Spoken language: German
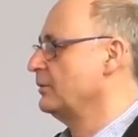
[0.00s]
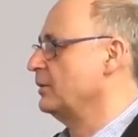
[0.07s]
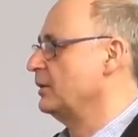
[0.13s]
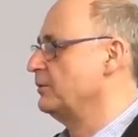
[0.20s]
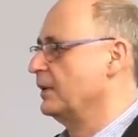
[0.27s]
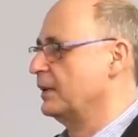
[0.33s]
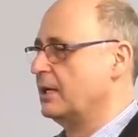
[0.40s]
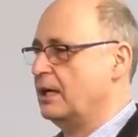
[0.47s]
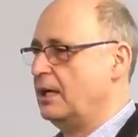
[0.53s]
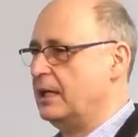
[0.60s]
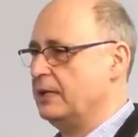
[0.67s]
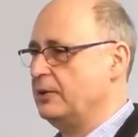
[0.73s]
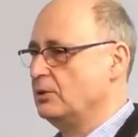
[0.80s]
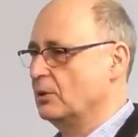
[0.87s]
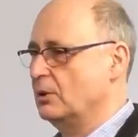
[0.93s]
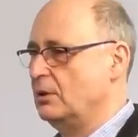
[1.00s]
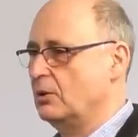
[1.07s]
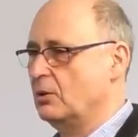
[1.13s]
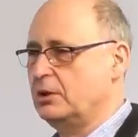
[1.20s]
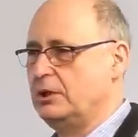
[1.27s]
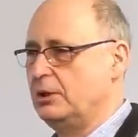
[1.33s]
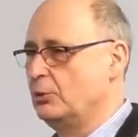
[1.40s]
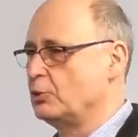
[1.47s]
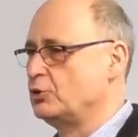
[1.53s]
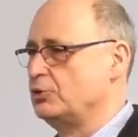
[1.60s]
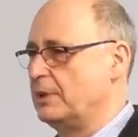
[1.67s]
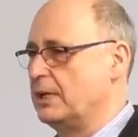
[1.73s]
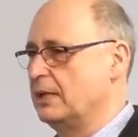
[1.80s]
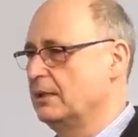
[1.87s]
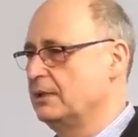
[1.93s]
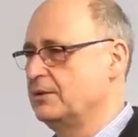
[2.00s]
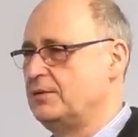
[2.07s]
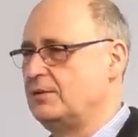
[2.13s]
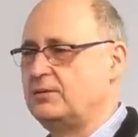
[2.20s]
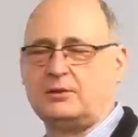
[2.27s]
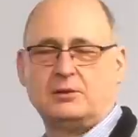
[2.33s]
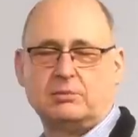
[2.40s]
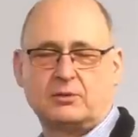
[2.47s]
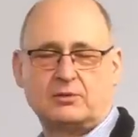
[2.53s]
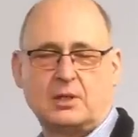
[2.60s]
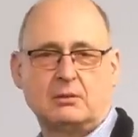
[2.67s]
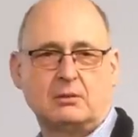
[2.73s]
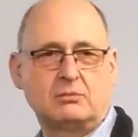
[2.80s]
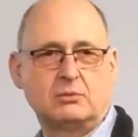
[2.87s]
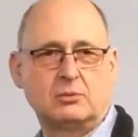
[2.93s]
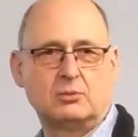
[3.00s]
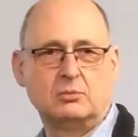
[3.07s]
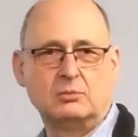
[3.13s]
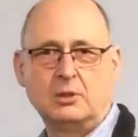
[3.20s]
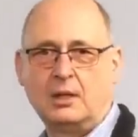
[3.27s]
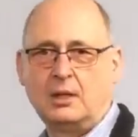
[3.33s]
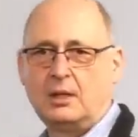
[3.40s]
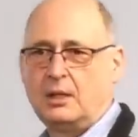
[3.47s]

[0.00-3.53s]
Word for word: also ich werde auch alle Jahre ein Kilo schwerer, das ist, ich weiß auch nicht warum.